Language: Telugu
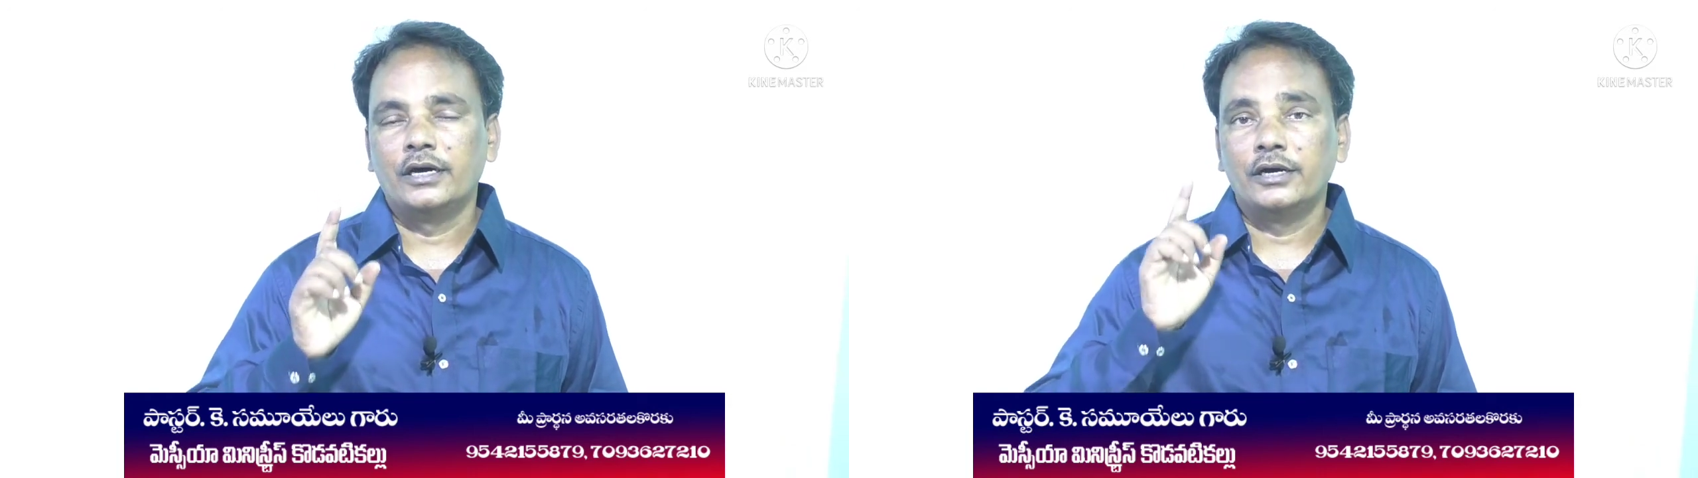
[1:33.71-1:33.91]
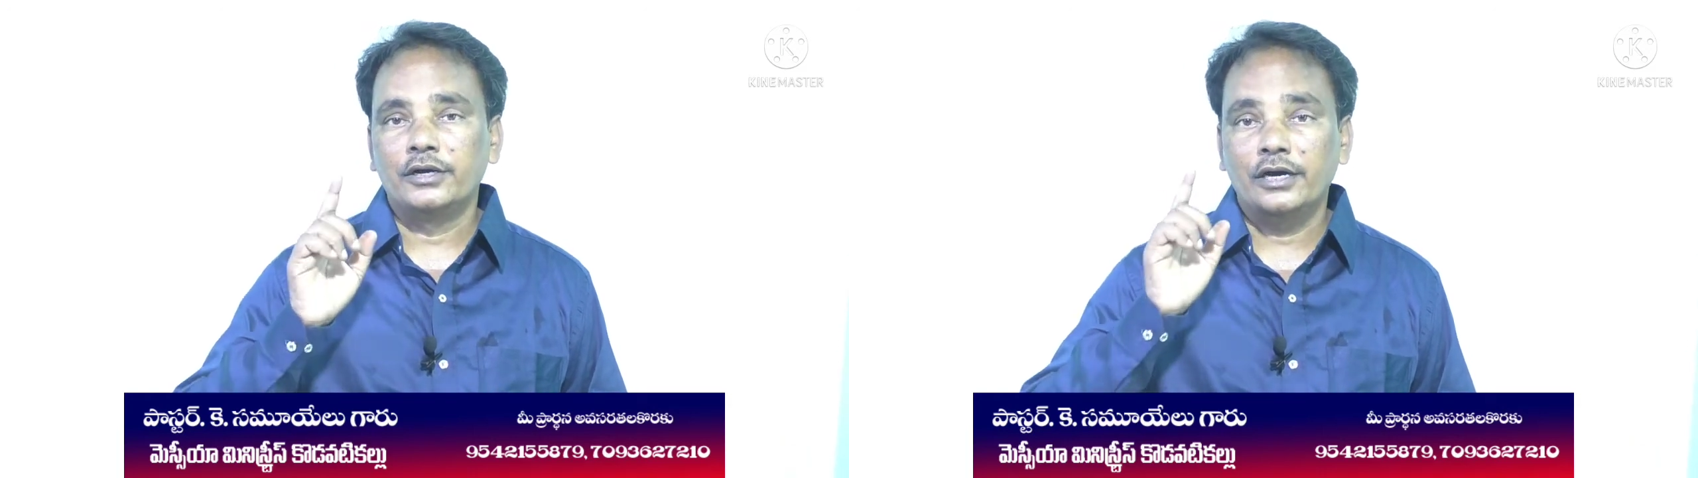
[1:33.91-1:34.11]

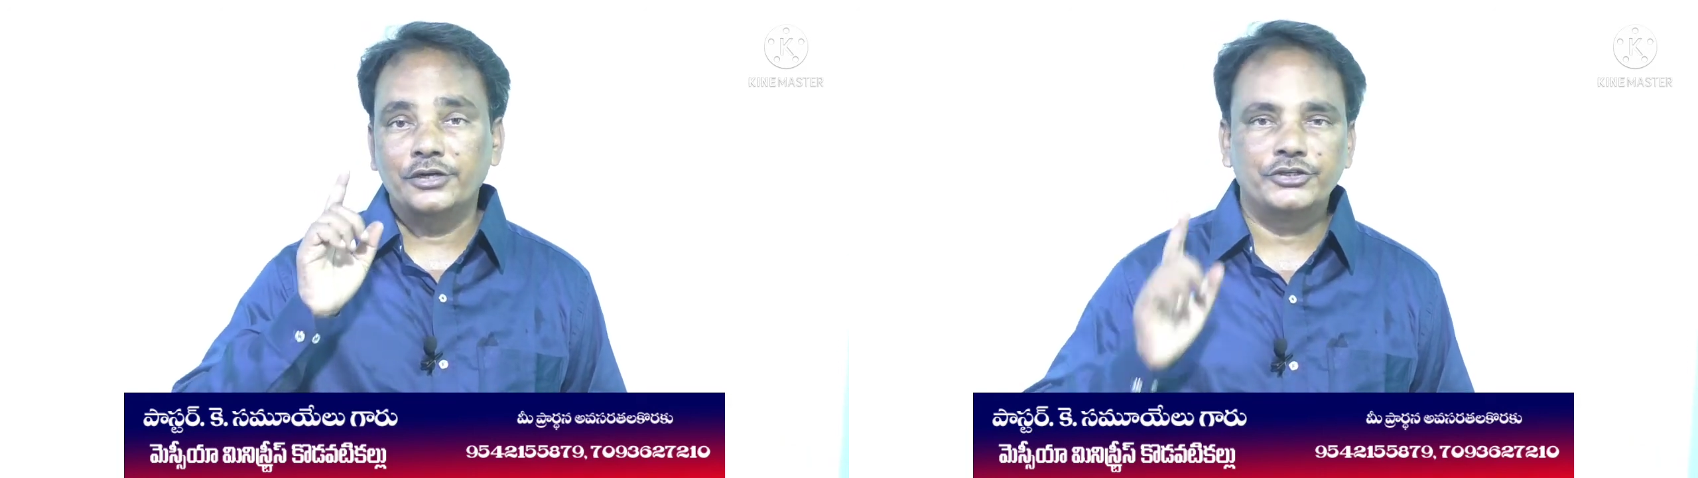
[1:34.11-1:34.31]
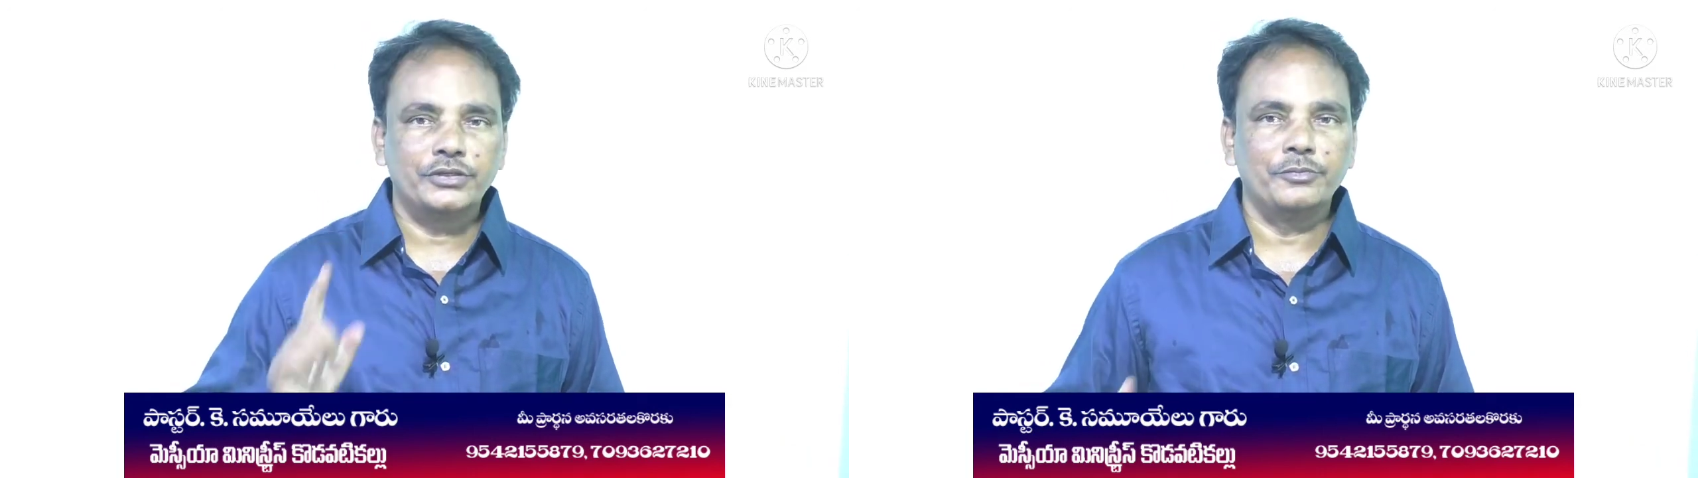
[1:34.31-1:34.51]

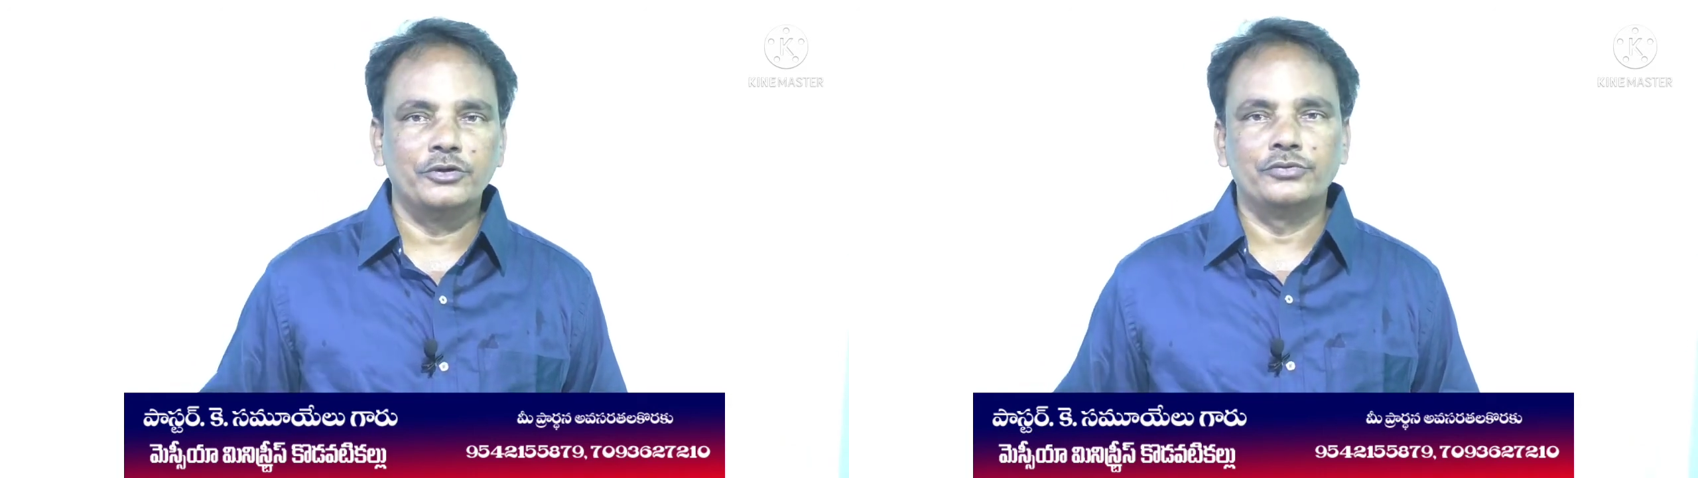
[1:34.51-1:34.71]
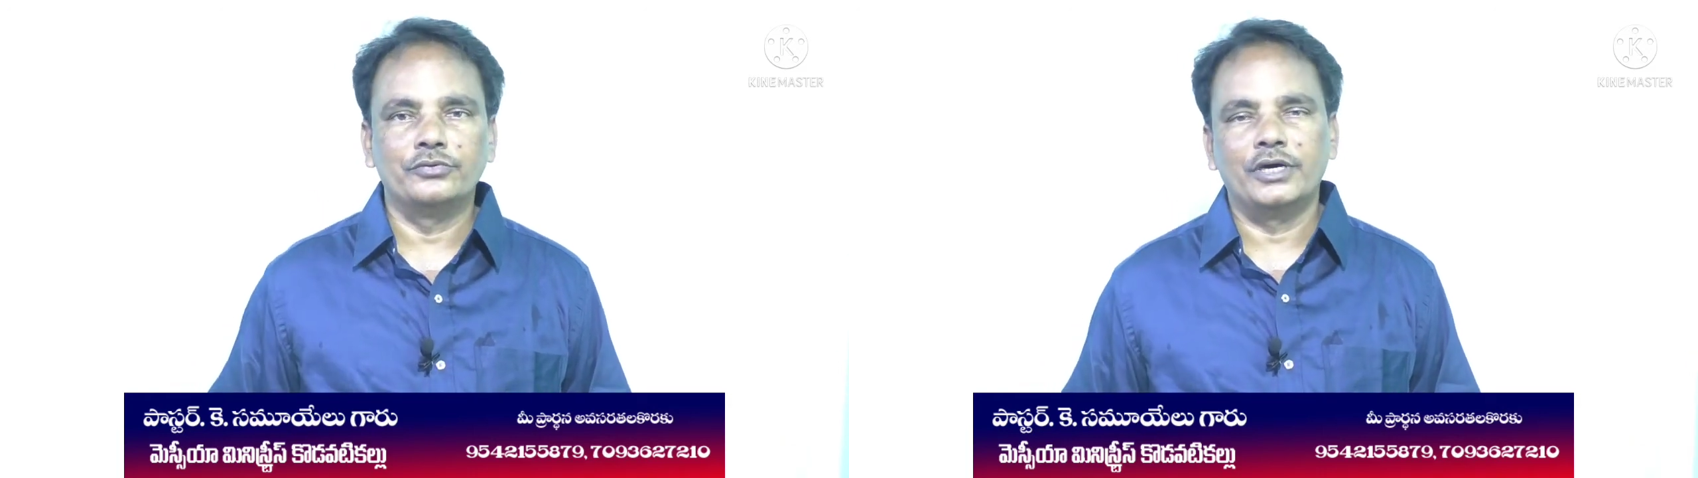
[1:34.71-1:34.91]

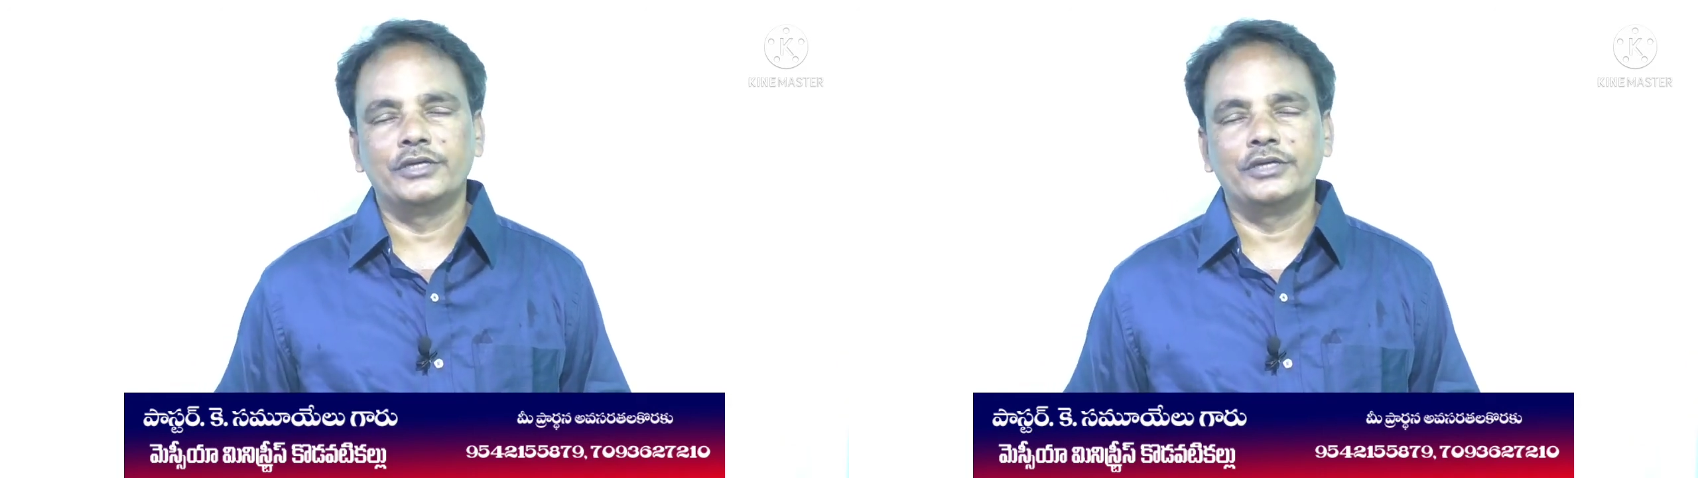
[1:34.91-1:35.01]
ఆకాశమందు